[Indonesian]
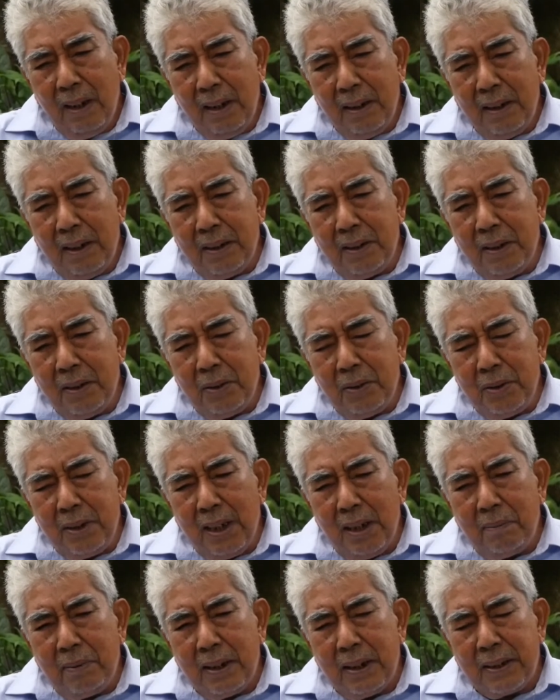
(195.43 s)
Dan
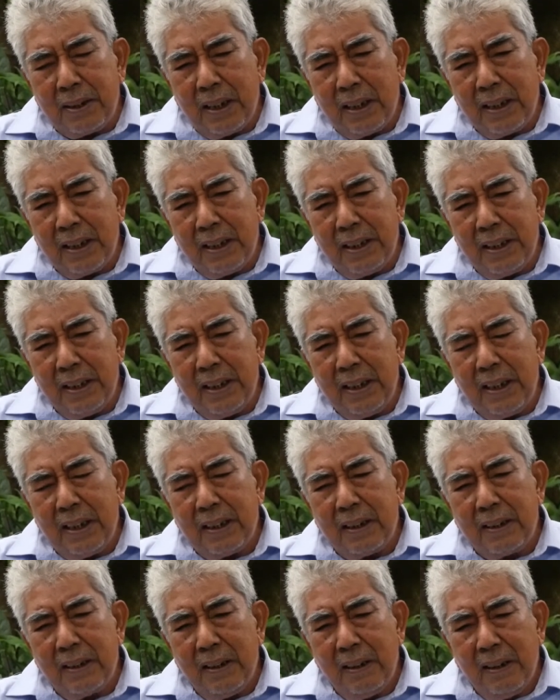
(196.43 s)
tentunya pada saat ini ya
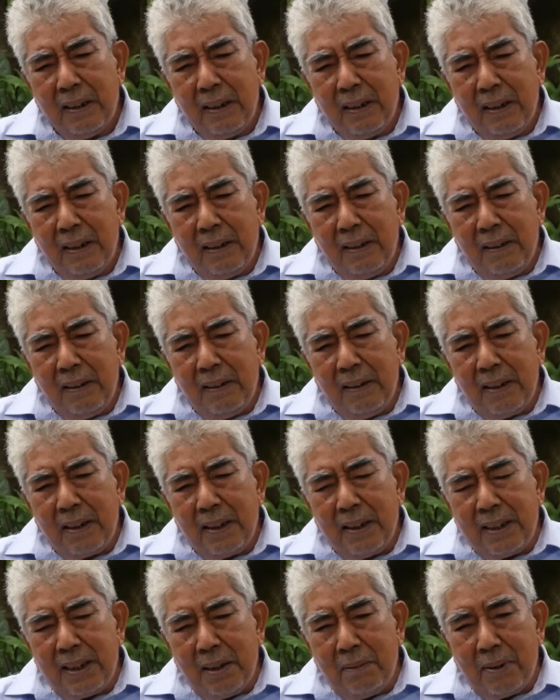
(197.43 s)

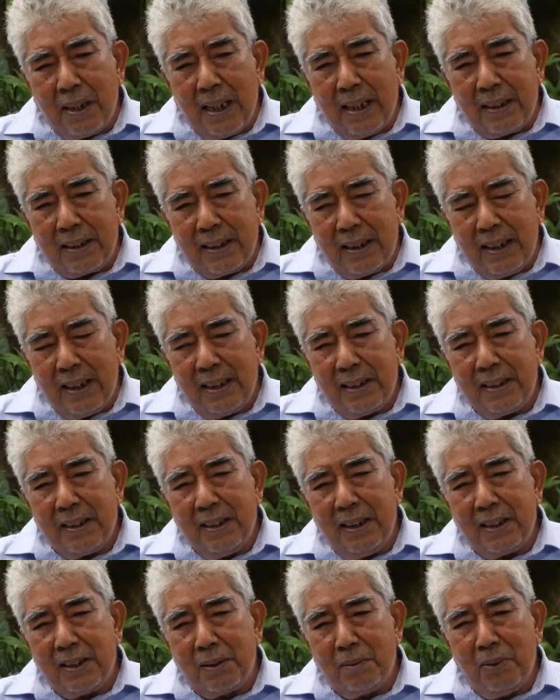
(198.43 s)
kita merasa
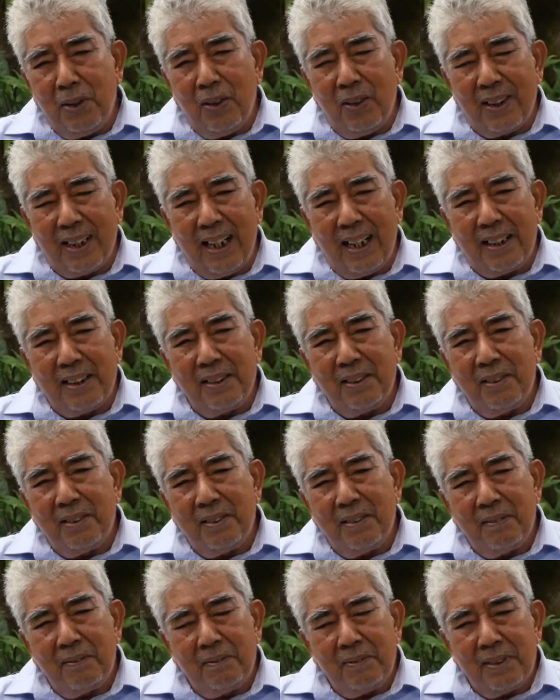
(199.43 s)
tidak semua orang itu
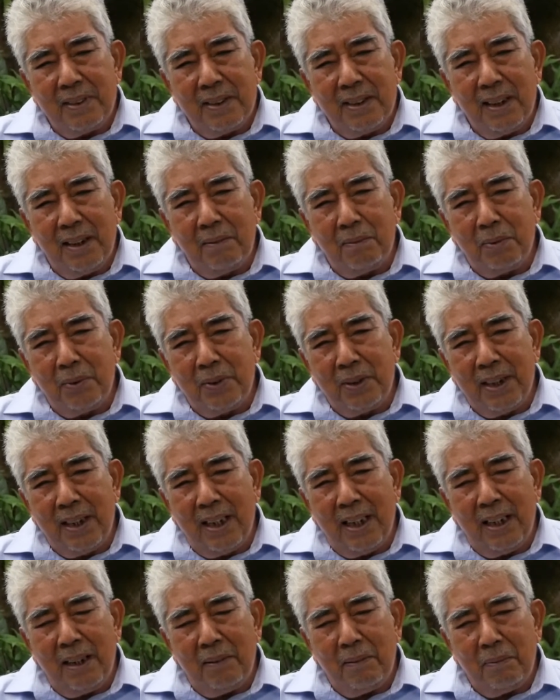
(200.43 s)
yang
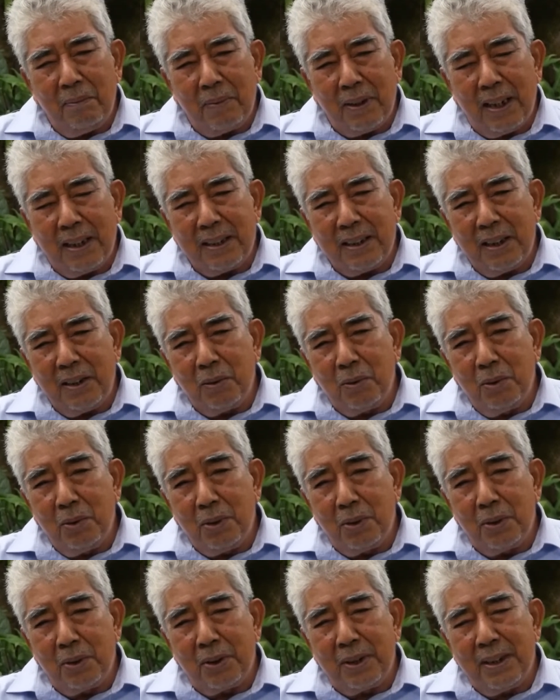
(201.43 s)
punya perhatian
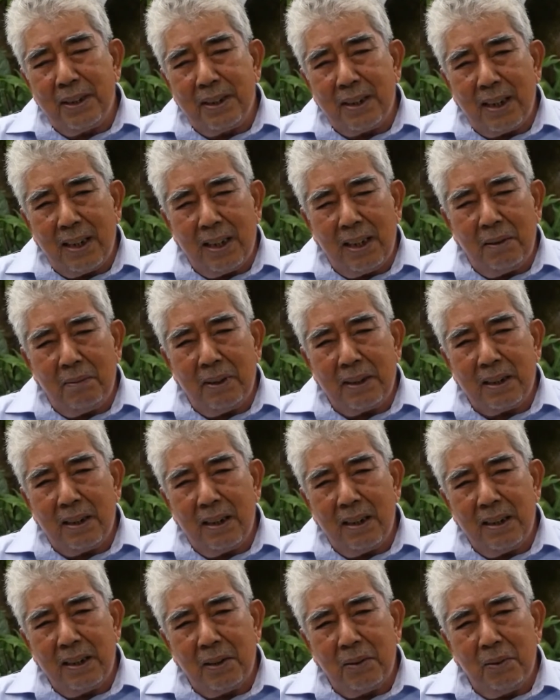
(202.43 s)
khusus ya terhadap
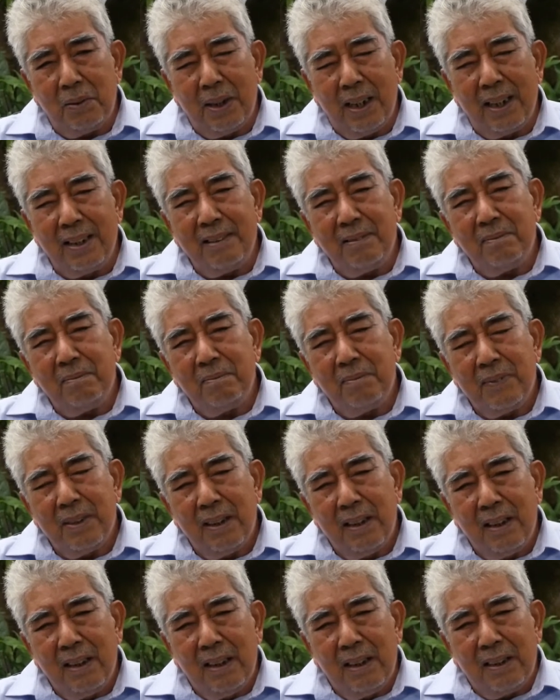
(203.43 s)
masalah lingkungan.
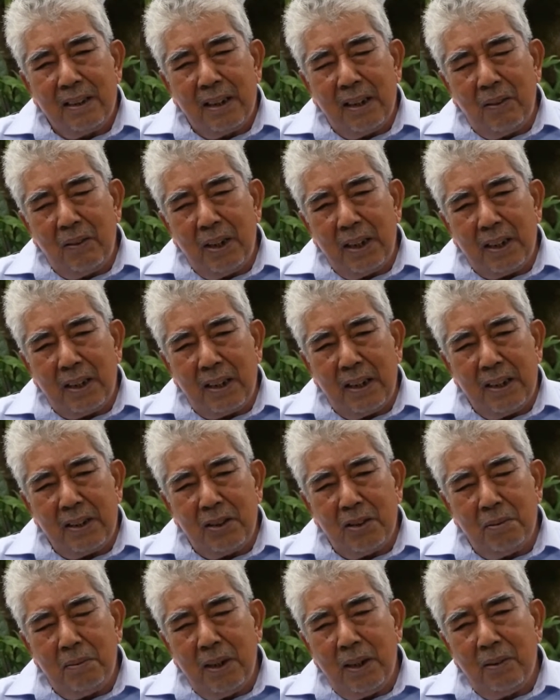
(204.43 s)
Nah oleh karena
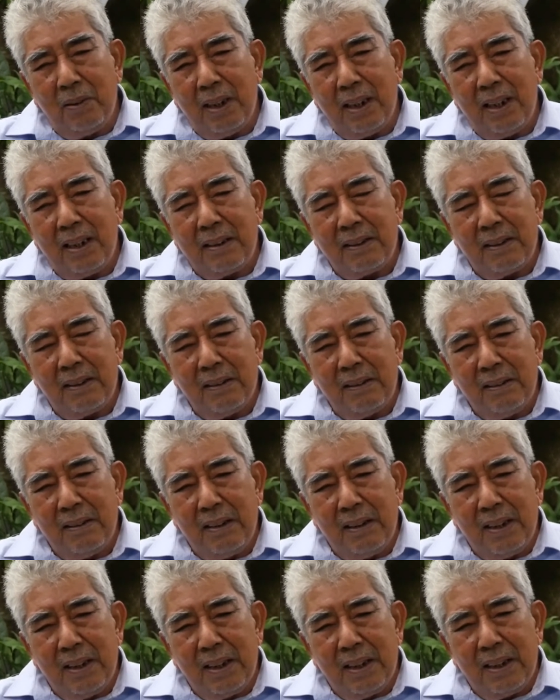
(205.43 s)
itu bahwa
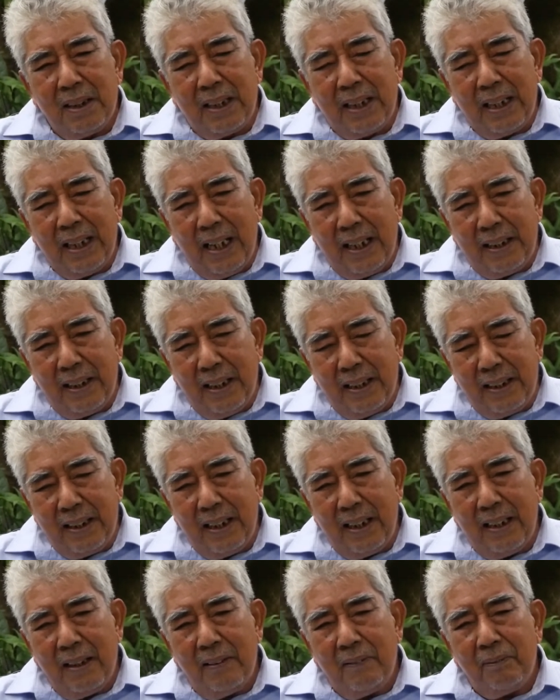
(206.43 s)
dengan
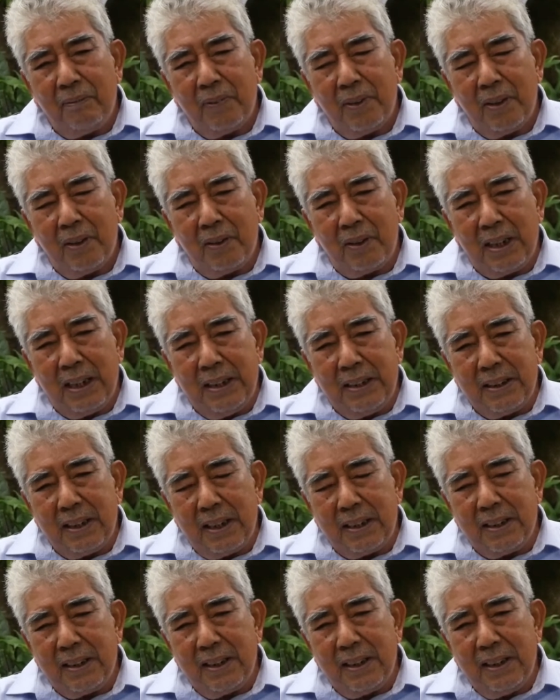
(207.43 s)
adanya
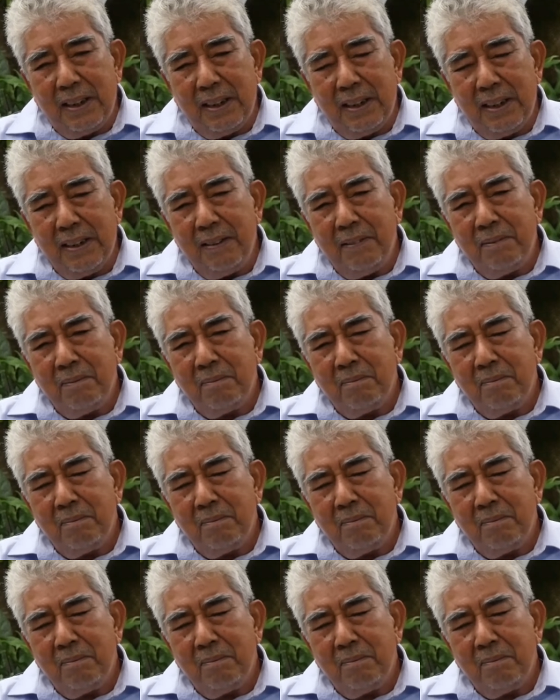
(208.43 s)
organisasi ini